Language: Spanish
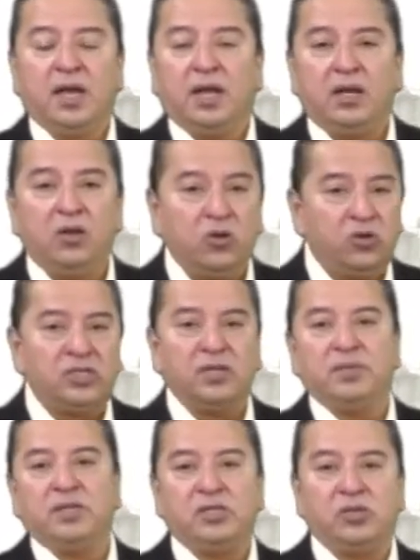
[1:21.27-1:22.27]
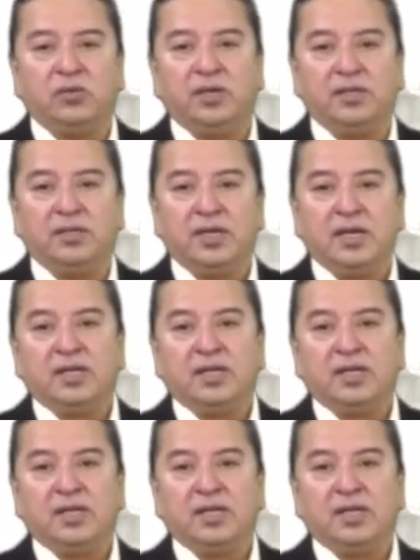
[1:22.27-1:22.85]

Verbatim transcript: No se mencionan